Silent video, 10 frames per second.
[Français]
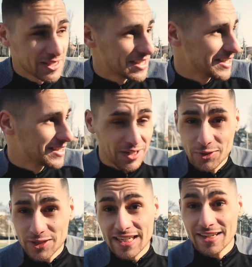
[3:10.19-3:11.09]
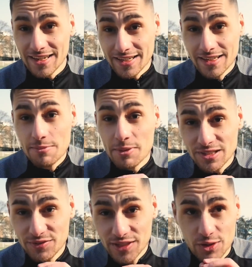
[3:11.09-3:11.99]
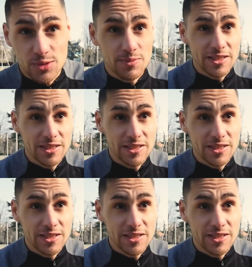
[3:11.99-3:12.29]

deuxième essai, c'est rentré et il est magnifique,